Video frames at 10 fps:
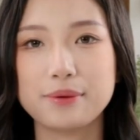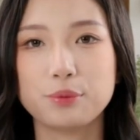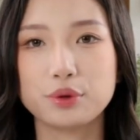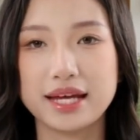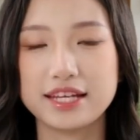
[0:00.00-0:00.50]

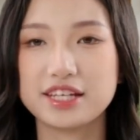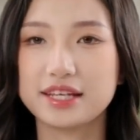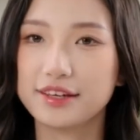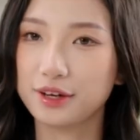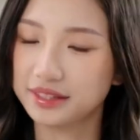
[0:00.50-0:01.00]
mulai
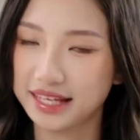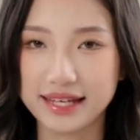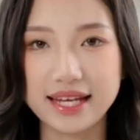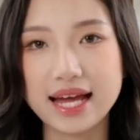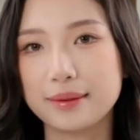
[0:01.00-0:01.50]
jadi
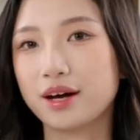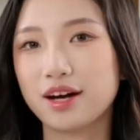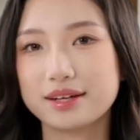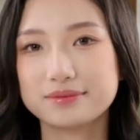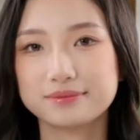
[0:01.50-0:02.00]
konten
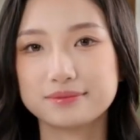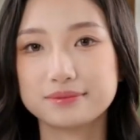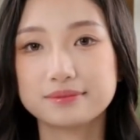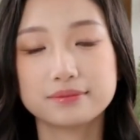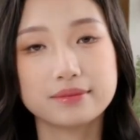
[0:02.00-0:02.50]
kreator?
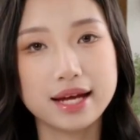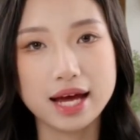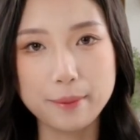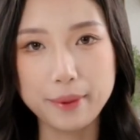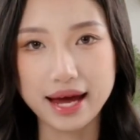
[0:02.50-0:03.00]

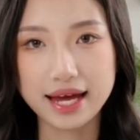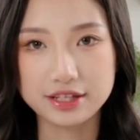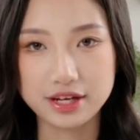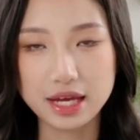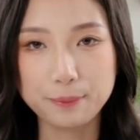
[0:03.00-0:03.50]
Apa
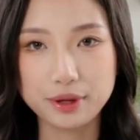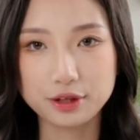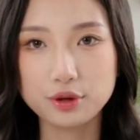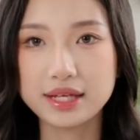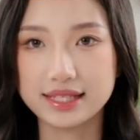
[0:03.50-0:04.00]
aja yang
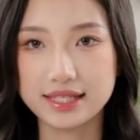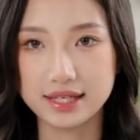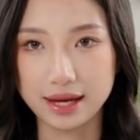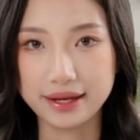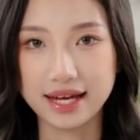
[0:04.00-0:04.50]
perlu kita
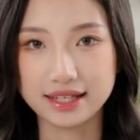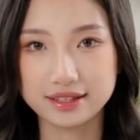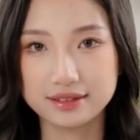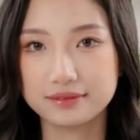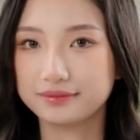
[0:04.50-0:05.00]
siapkan?
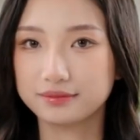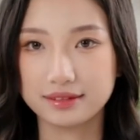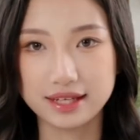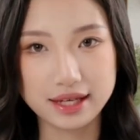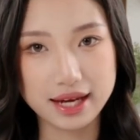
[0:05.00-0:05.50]

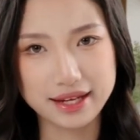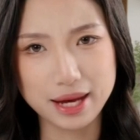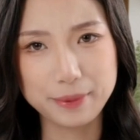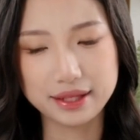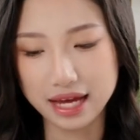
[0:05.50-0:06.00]

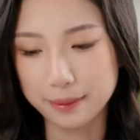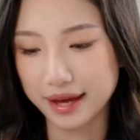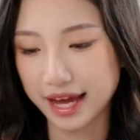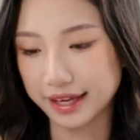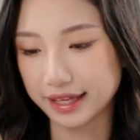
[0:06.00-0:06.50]
Langkah
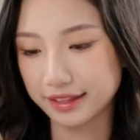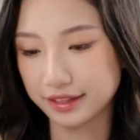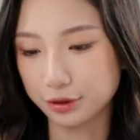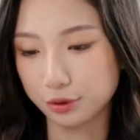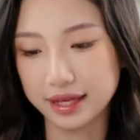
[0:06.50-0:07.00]
pertama adalah
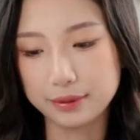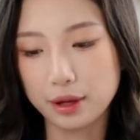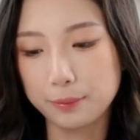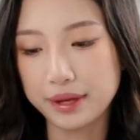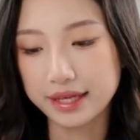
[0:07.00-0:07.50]
tentukan
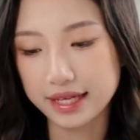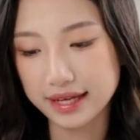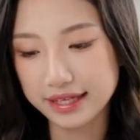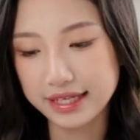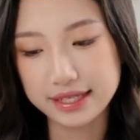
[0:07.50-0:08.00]
topik
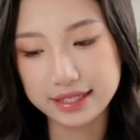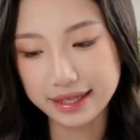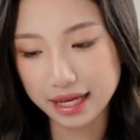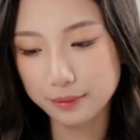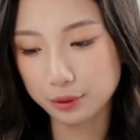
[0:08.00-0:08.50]
yang ingin
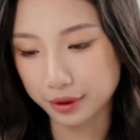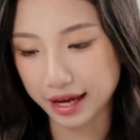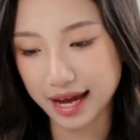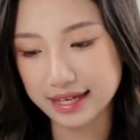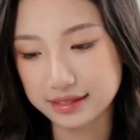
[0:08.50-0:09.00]
kamu
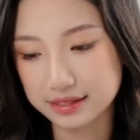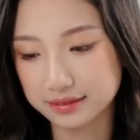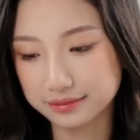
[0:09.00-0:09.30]
bahas.